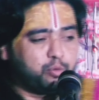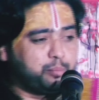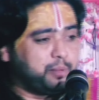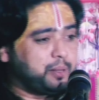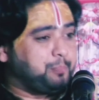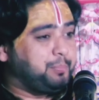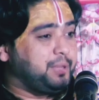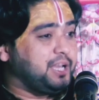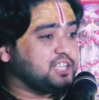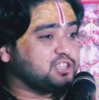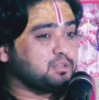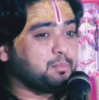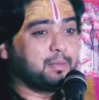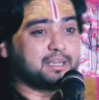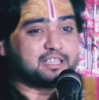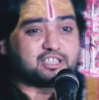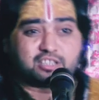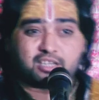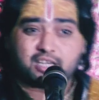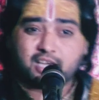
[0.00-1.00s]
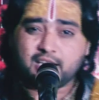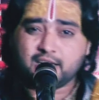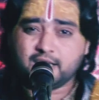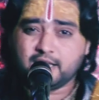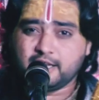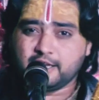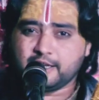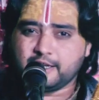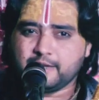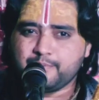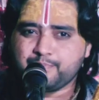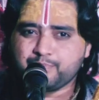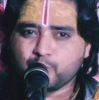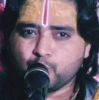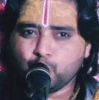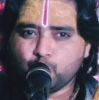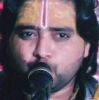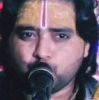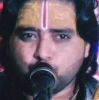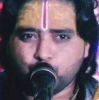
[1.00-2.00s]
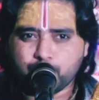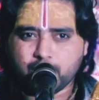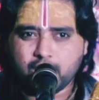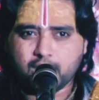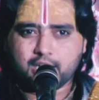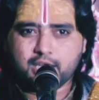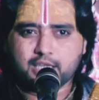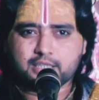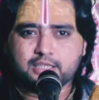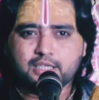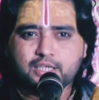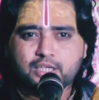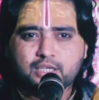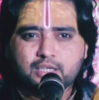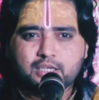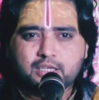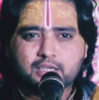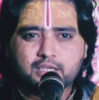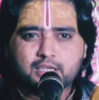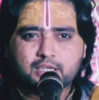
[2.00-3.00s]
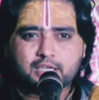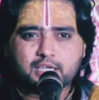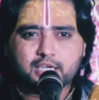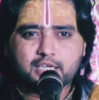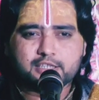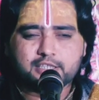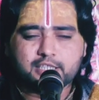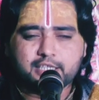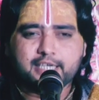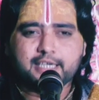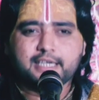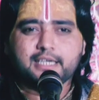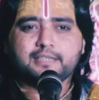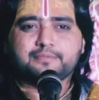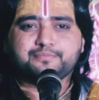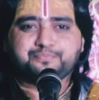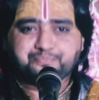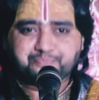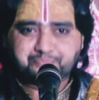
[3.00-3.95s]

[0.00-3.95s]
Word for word: में वेद मंत्र कहने लगे उठो नारद कहते हैं